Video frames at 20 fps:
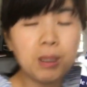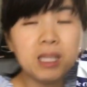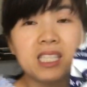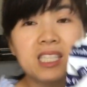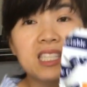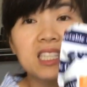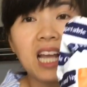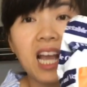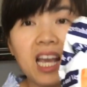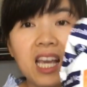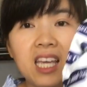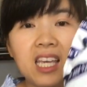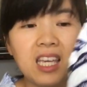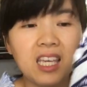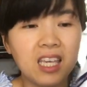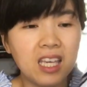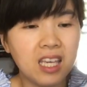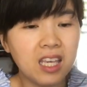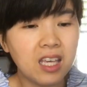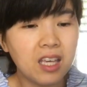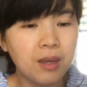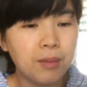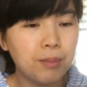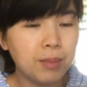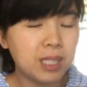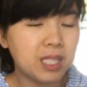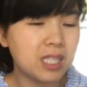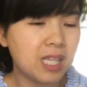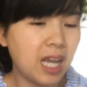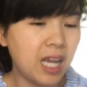mít sấy
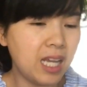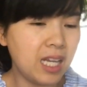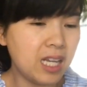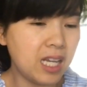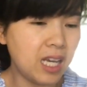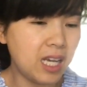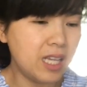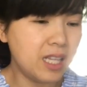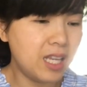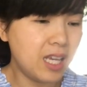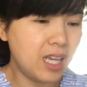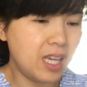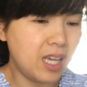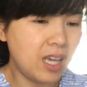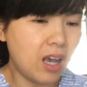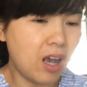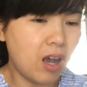mít sấy này thì